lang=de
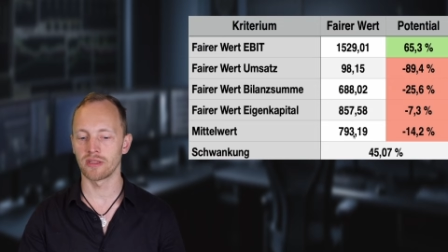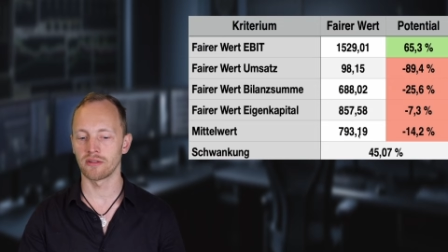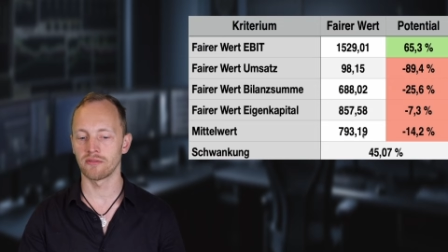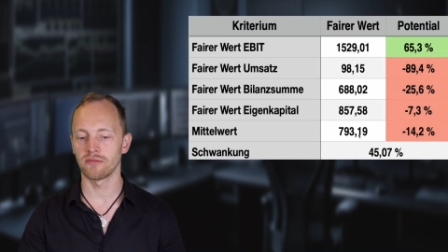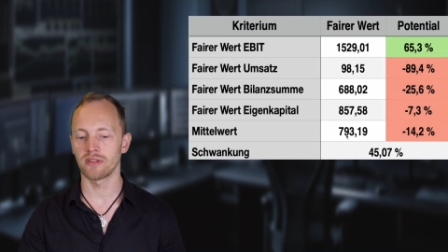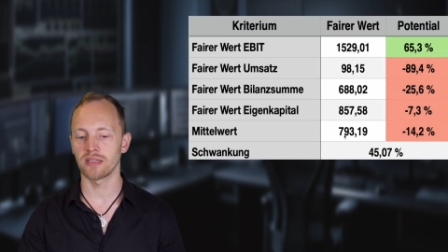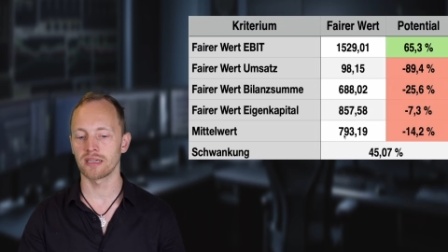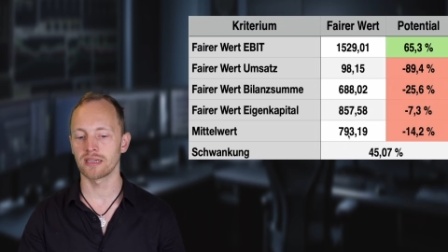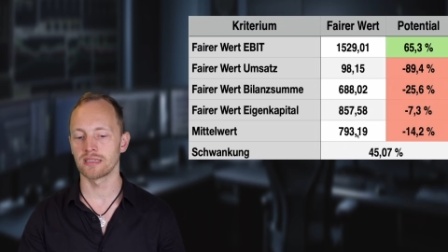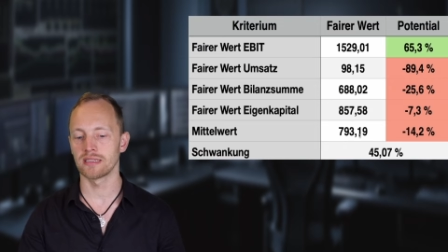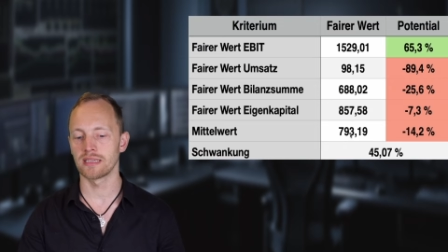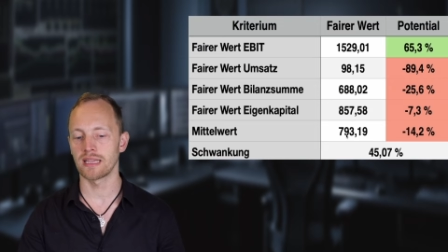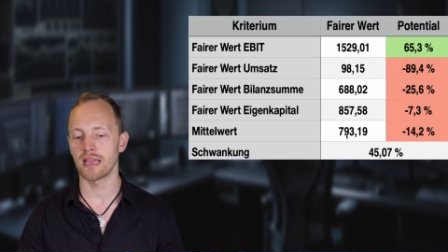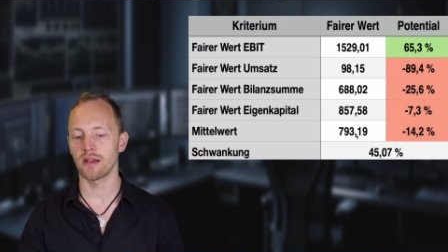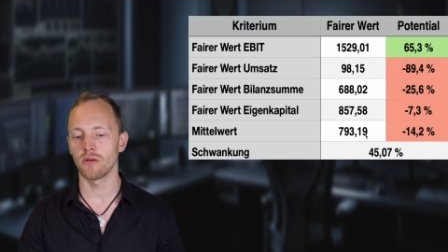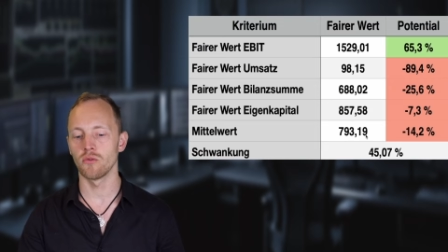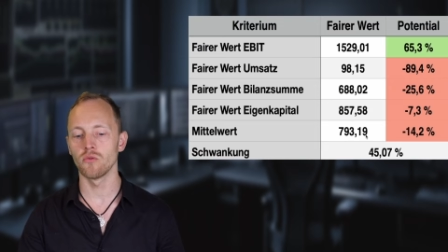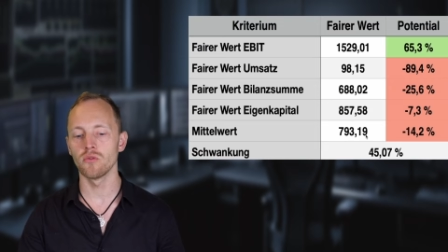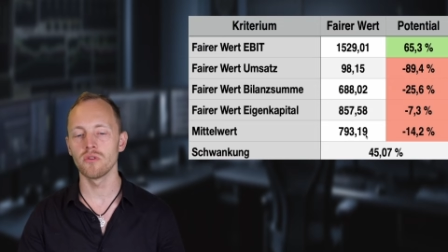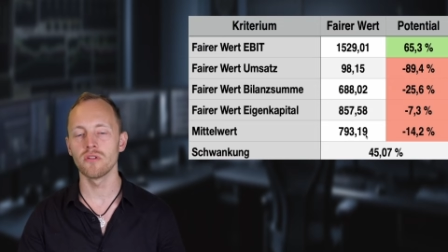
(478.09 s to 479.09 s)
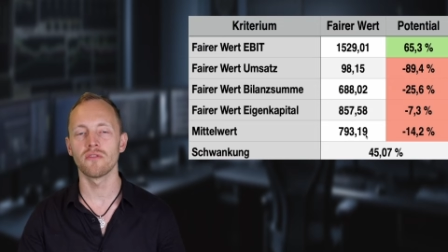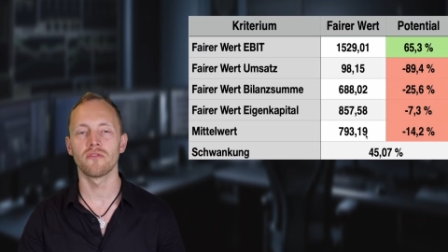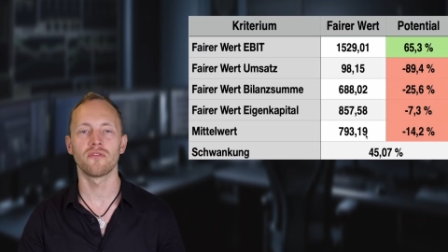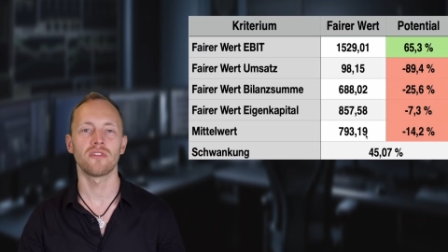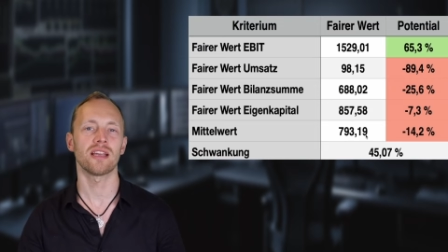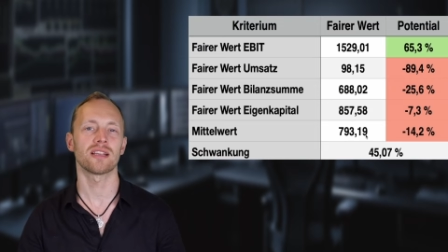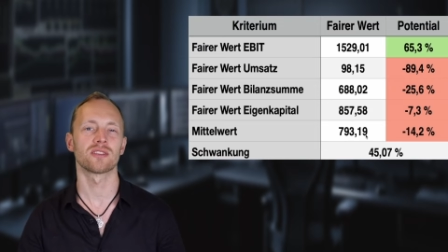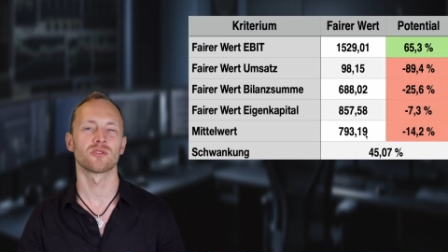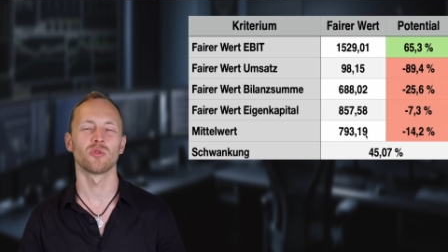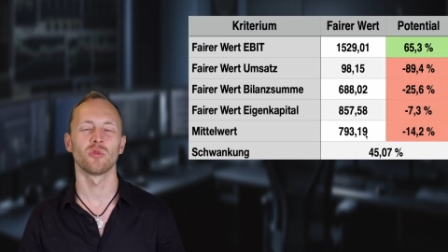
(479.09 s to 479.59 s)
dann wäre der
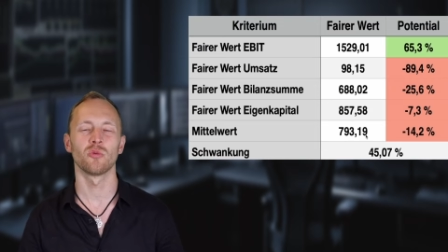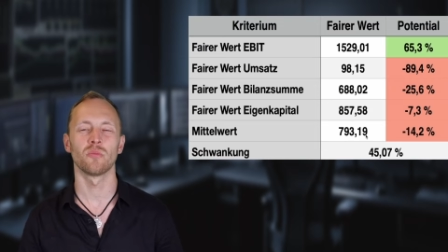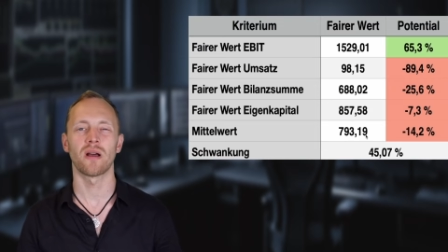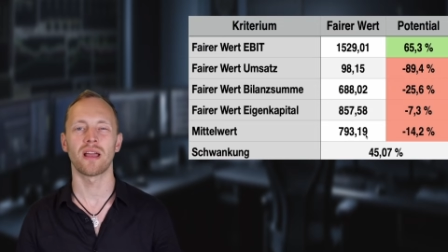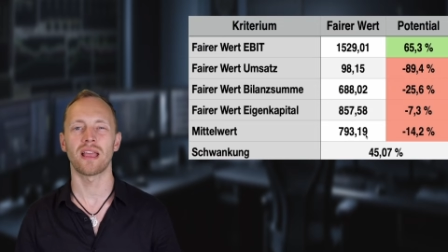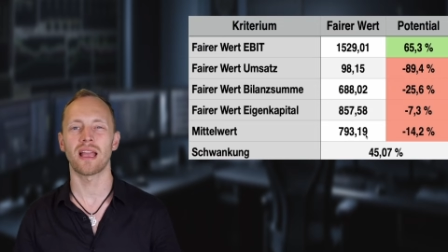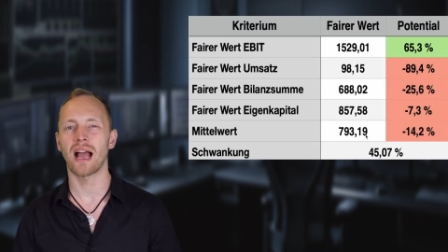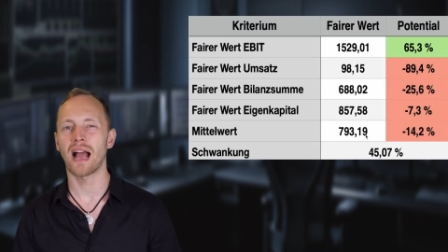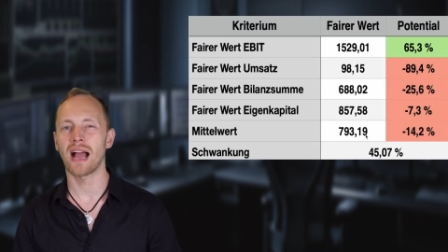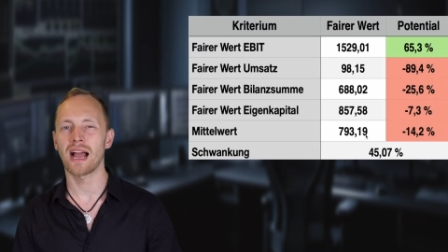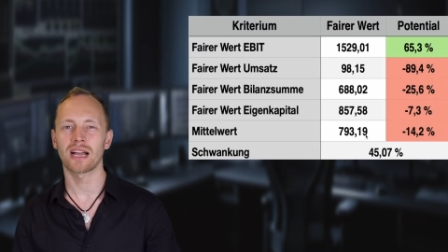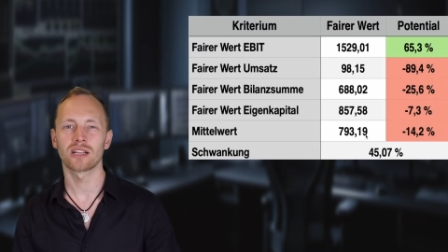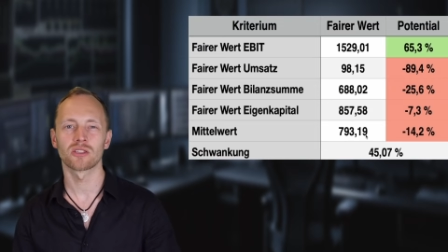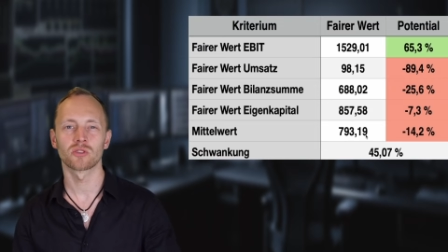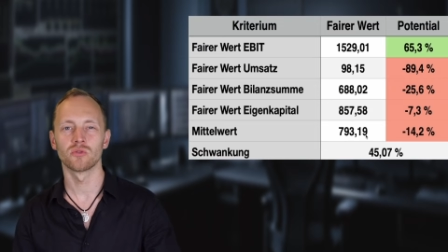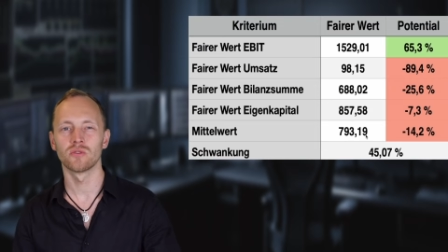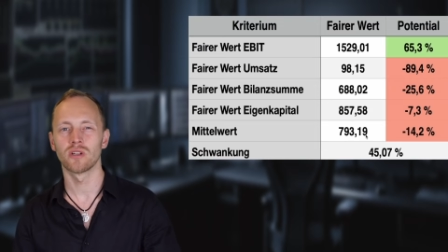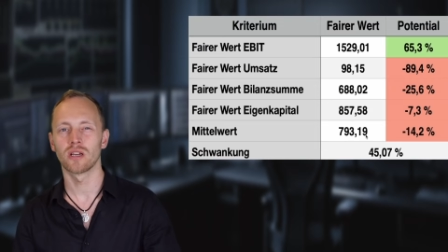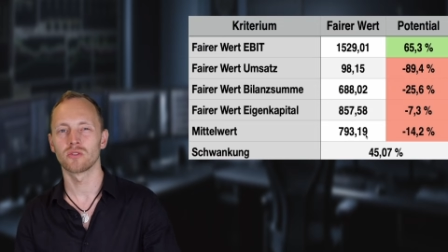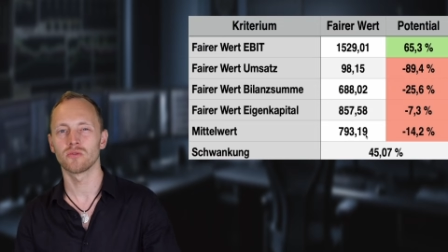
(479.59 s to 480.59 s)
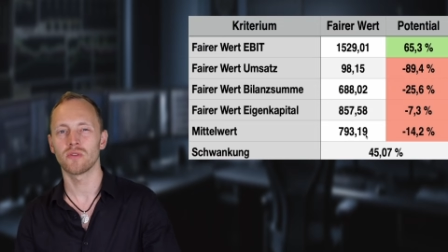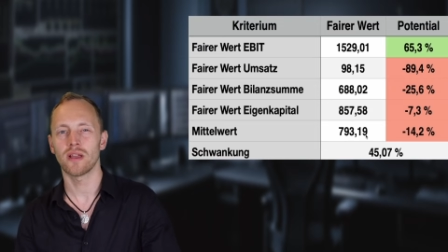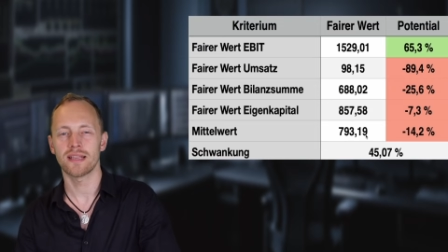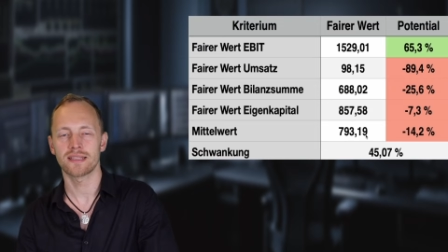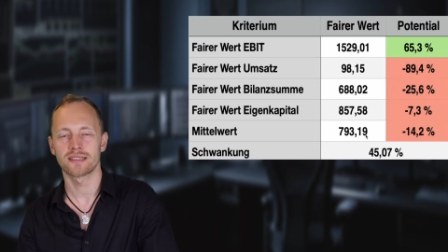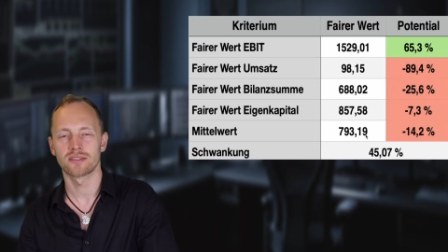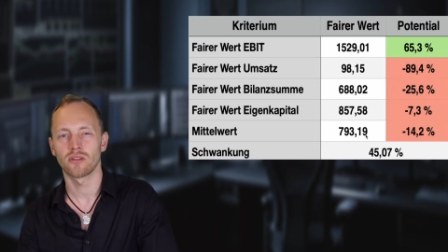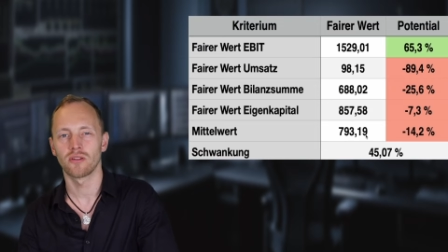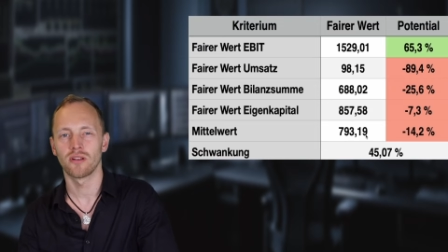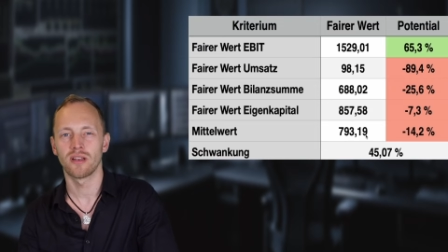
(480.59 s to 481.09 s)
ungefähr so bei 800
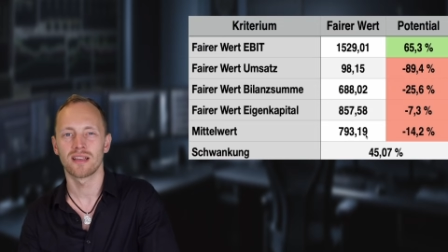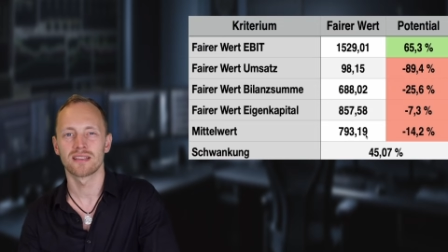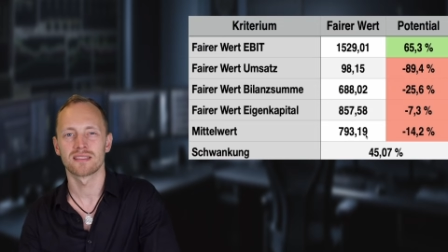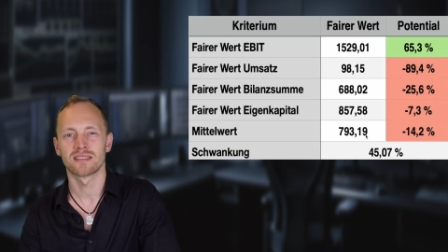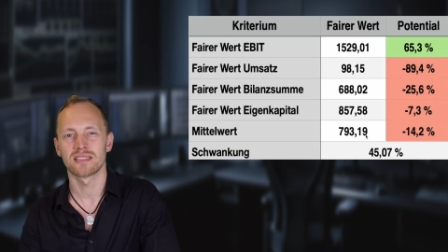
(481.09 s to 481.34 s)
US-Dollar